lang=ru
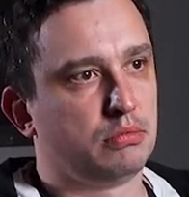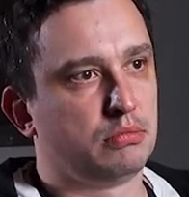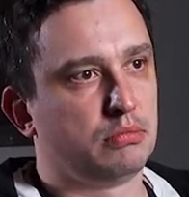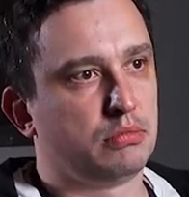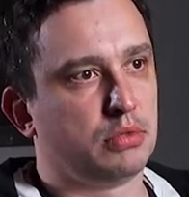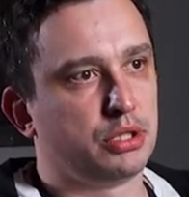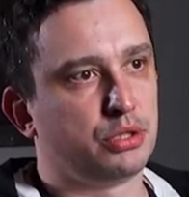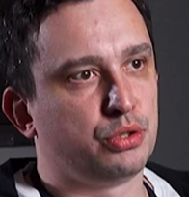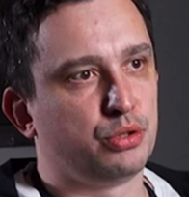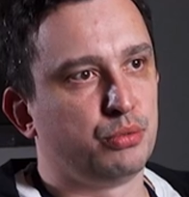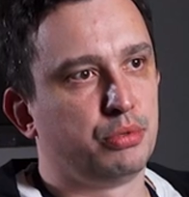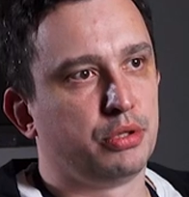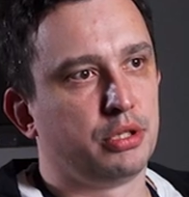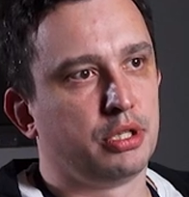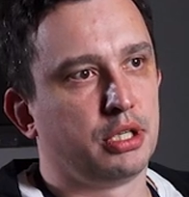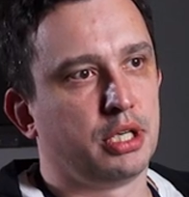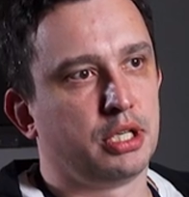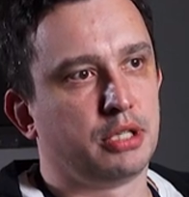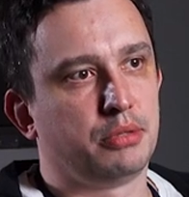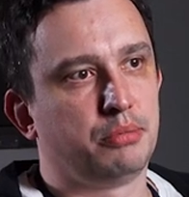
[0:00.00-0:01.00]

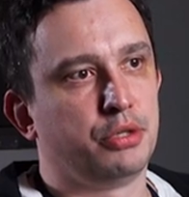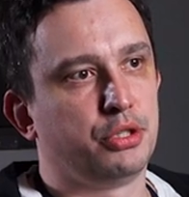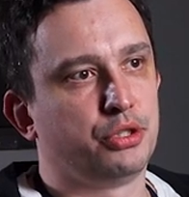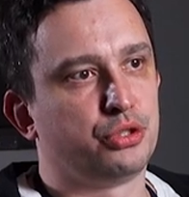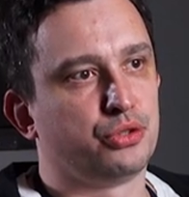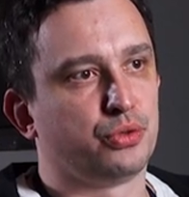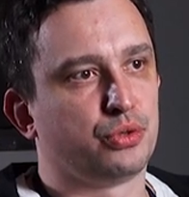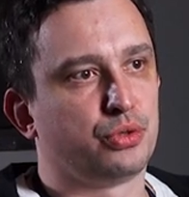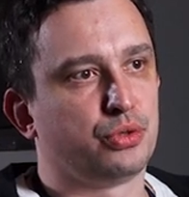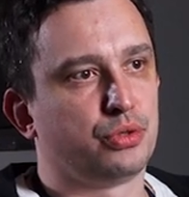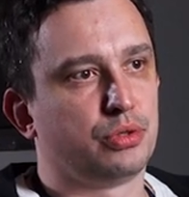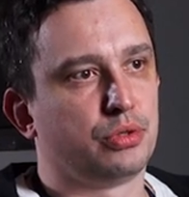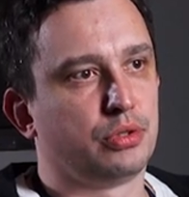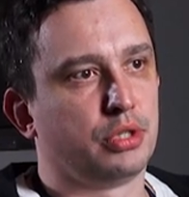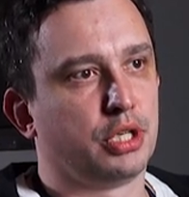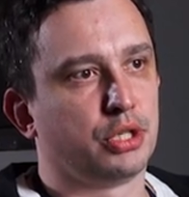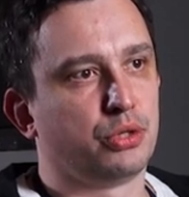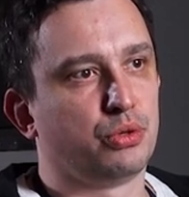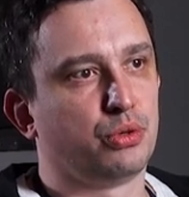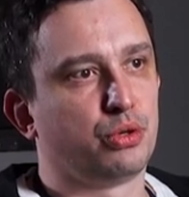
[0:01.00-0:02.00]
Особенно отмечу вот
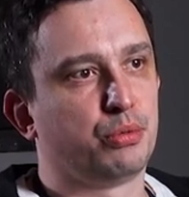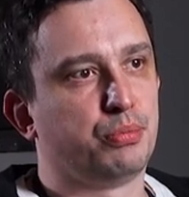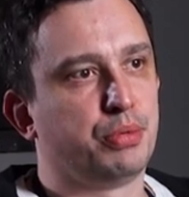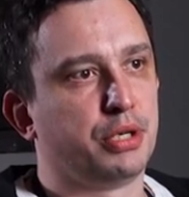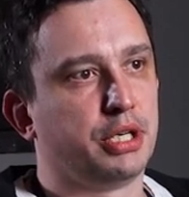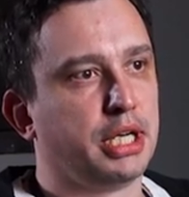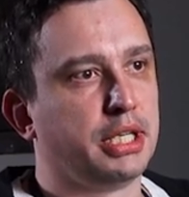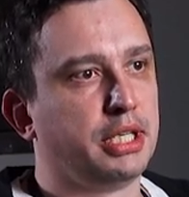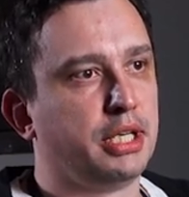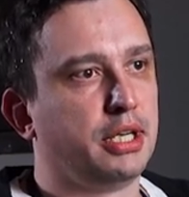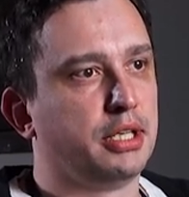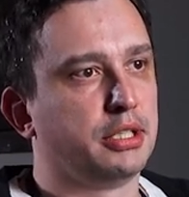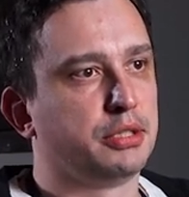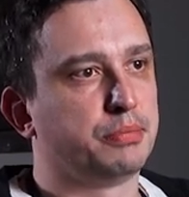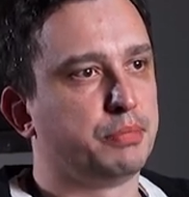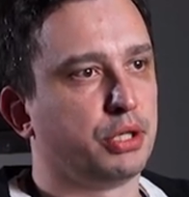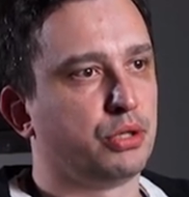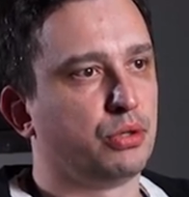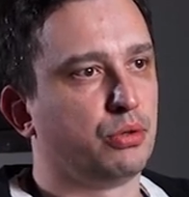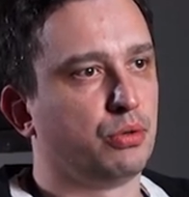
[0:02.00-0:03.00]
которые пригодились
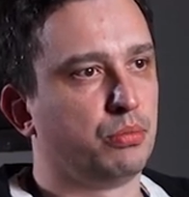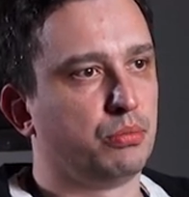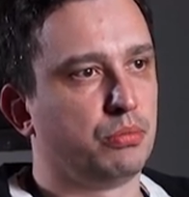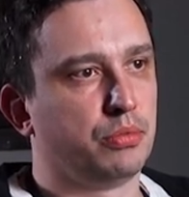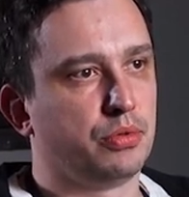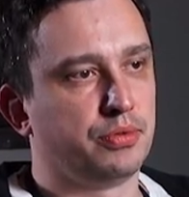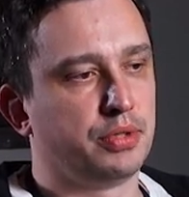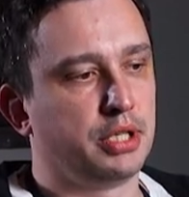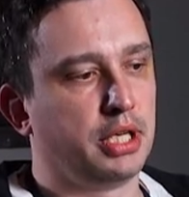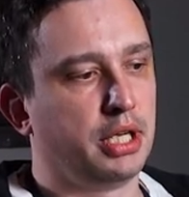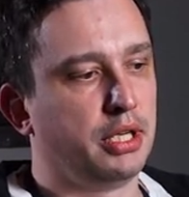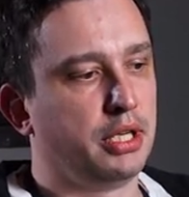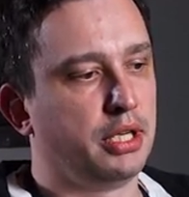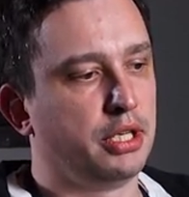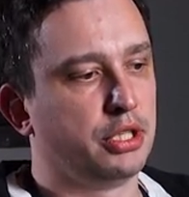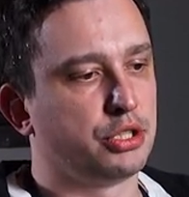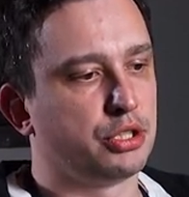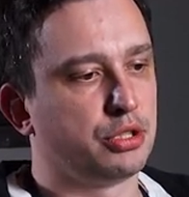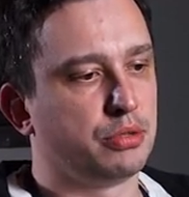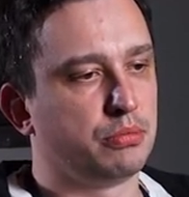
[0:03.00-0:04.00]
потом в
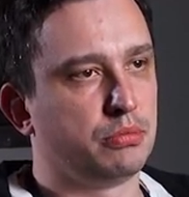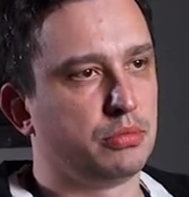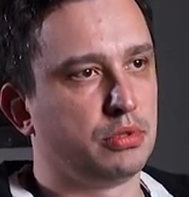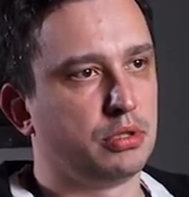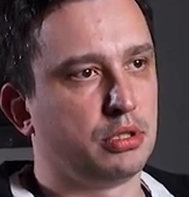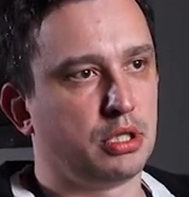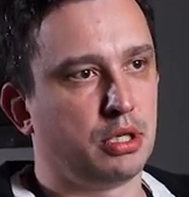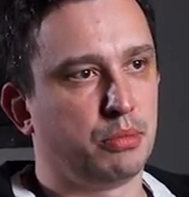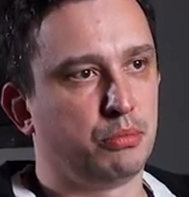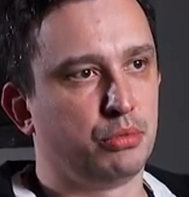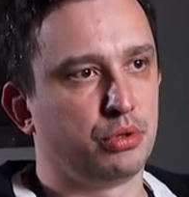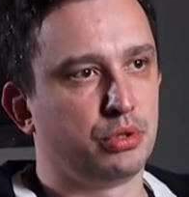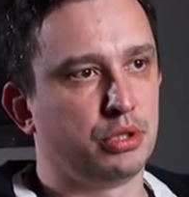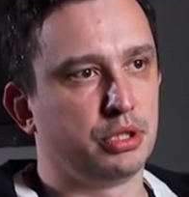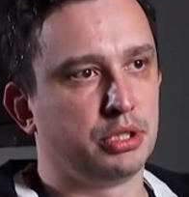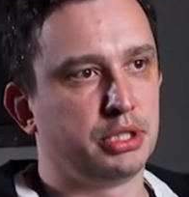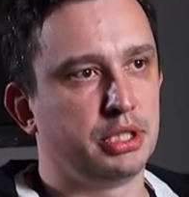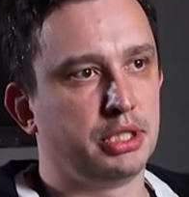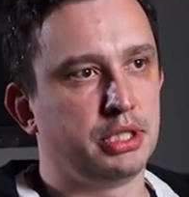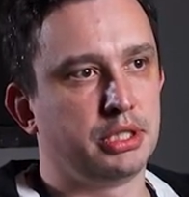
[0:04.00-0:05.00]
дальнейшем э, работы
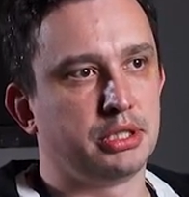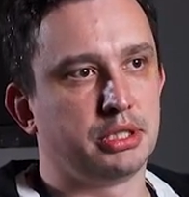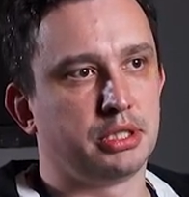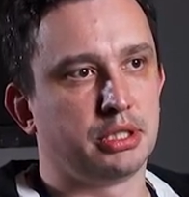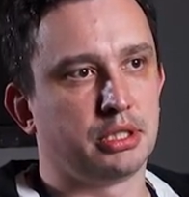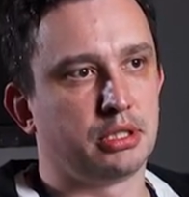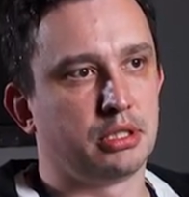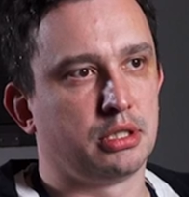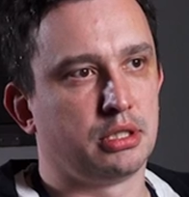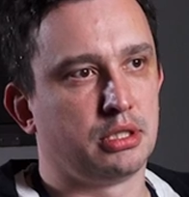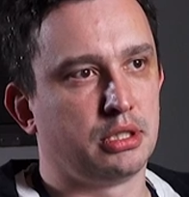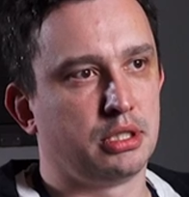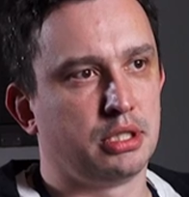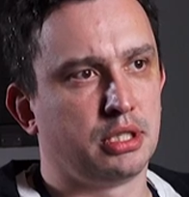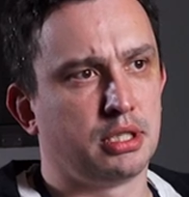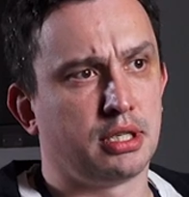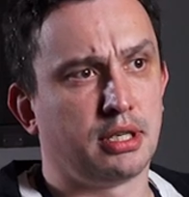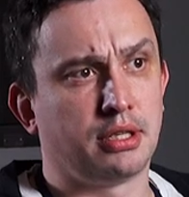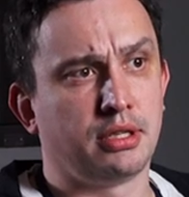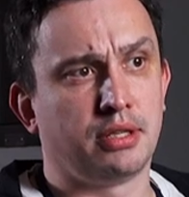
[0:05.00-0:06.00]
здесь, это
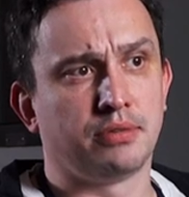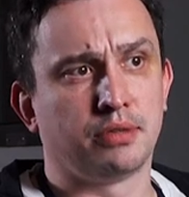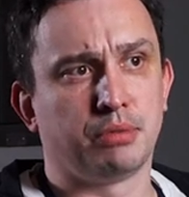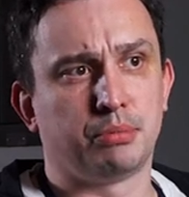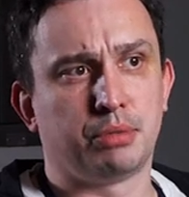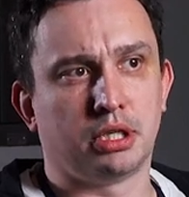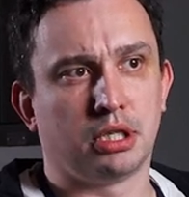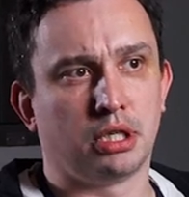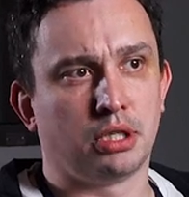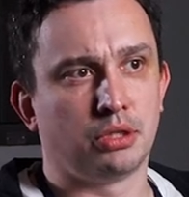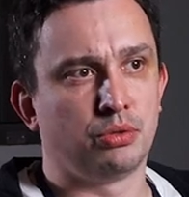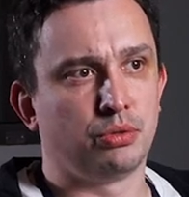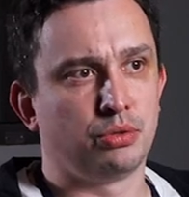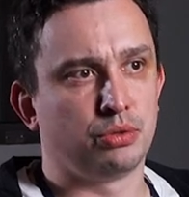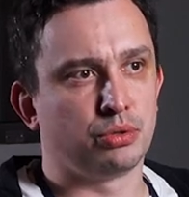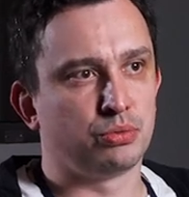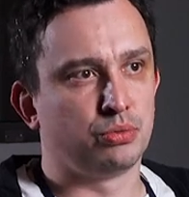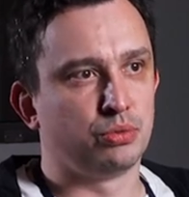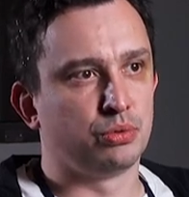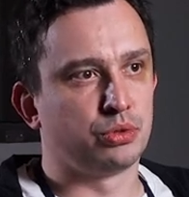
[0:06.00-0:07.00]
декоративно-прикладное
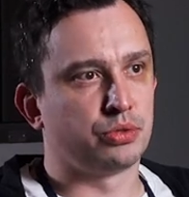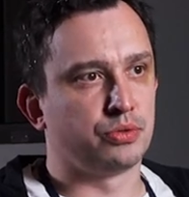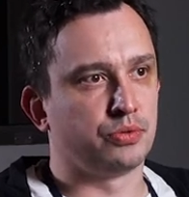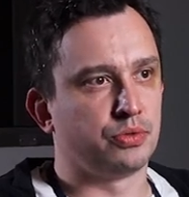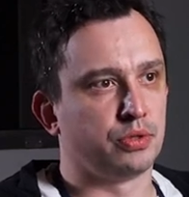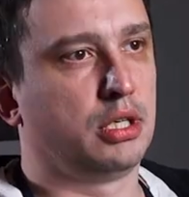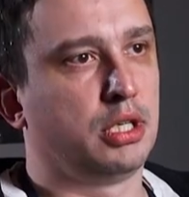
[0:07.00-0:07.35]
искусство.